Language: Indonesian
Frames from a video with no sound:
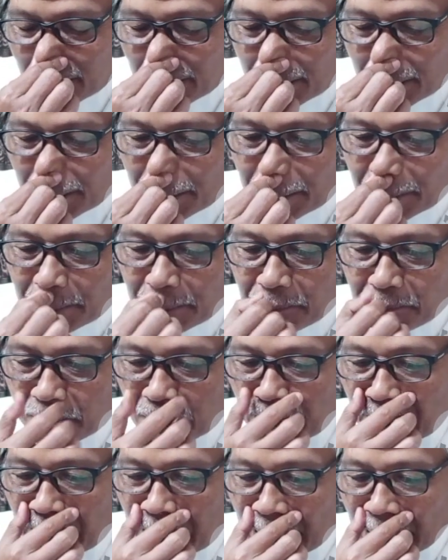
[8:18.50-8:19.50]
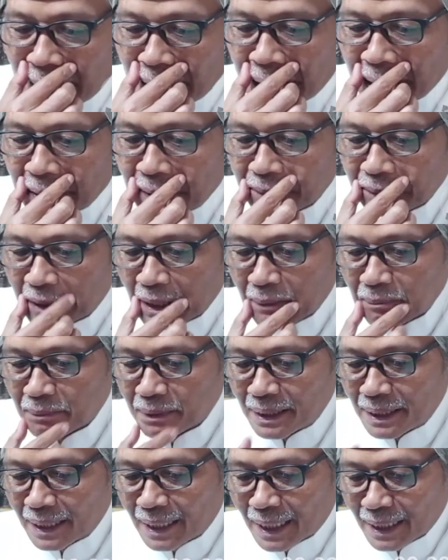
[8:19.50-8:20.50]
Nah, padahal ia juga
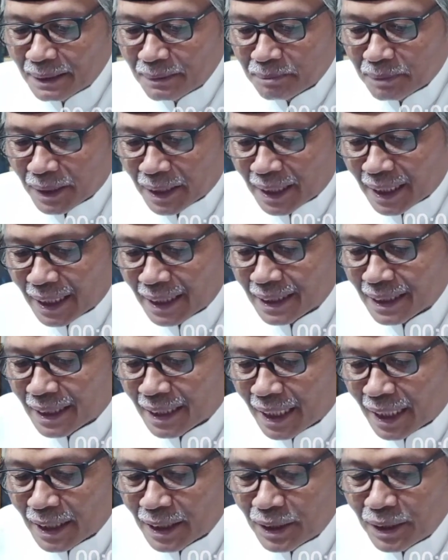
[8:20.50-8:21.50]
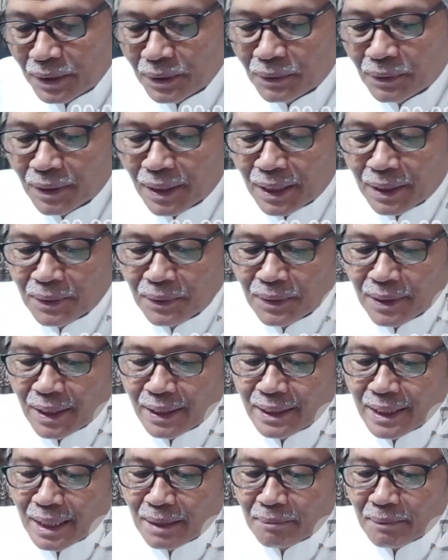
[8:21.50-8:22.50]
melihat berkali-kali
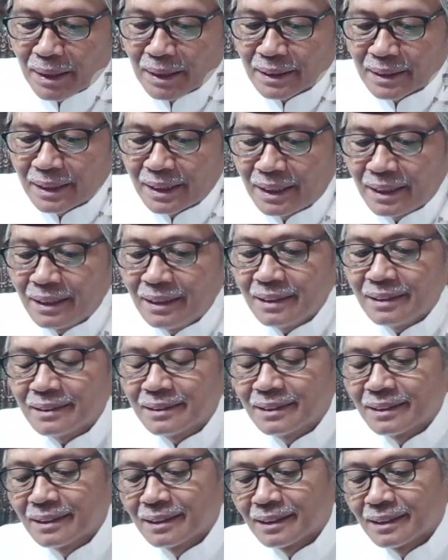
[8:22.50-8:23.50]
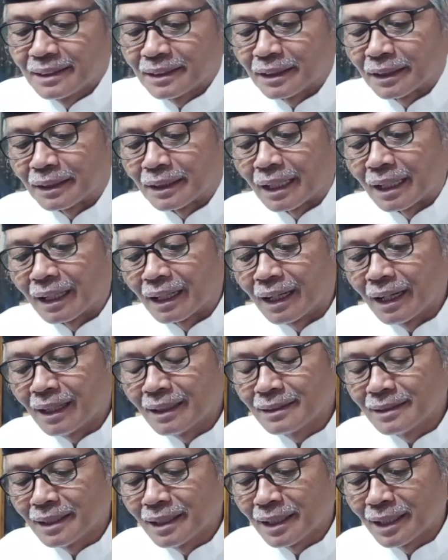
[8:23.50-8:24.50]
orang-orang yang mati
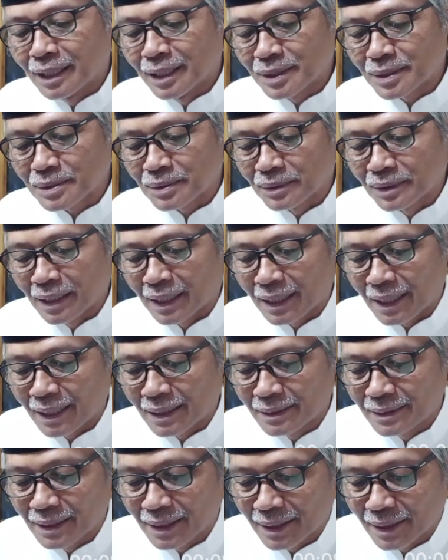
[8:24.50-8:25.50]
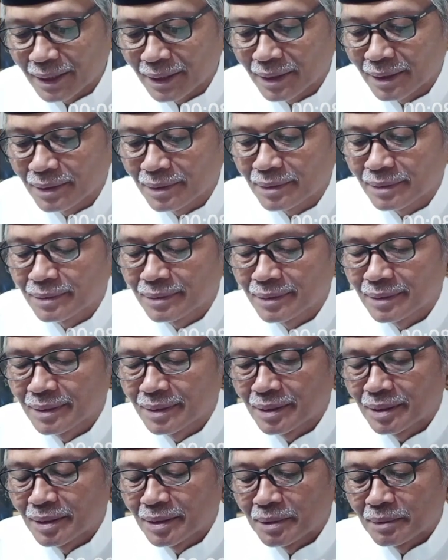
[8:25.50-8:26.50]
tetangganya, saudaranya,
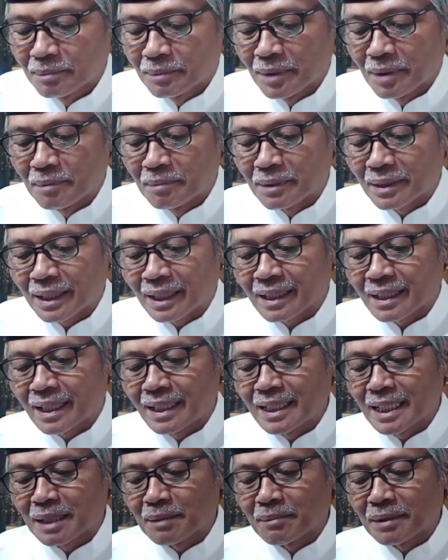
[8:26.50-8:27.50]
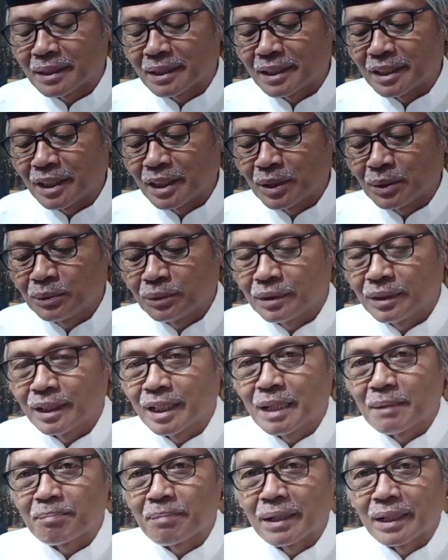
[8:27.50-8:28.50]
bahwa mereka yang mati itu
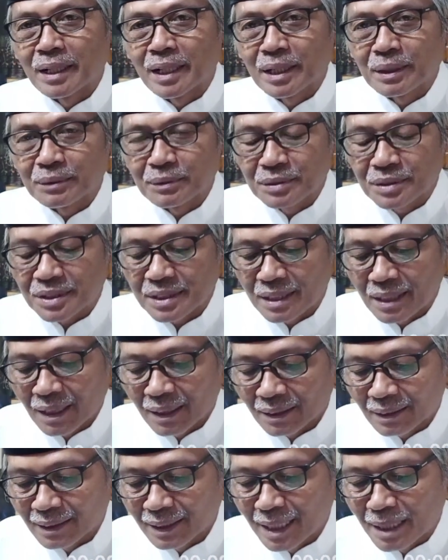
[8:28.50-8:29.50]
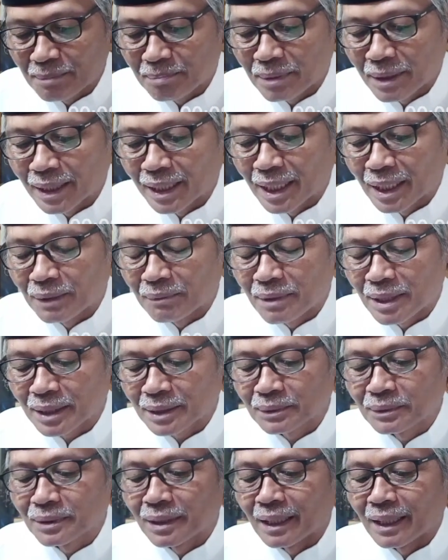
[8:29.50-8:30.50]
tidak pandang usia, tidak pandang
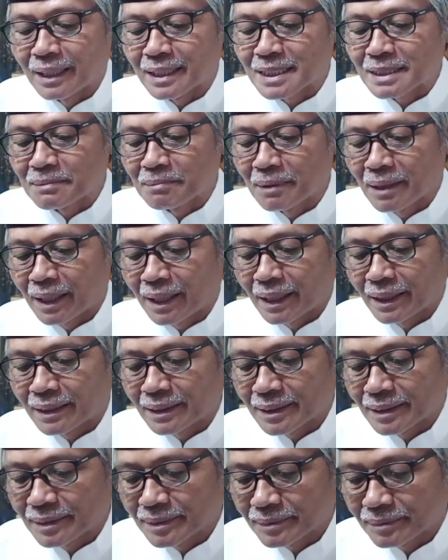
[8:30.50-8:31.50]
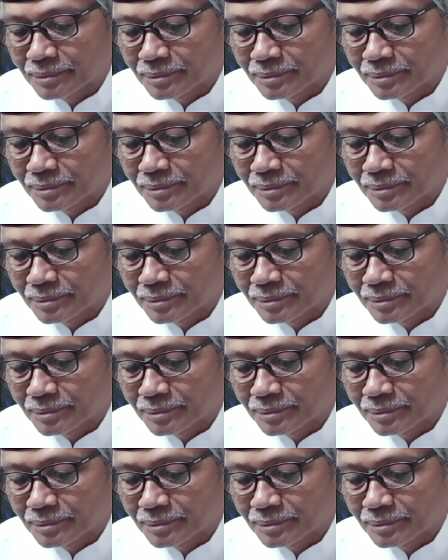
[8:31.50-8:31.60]
waktu dan lain sebagainya.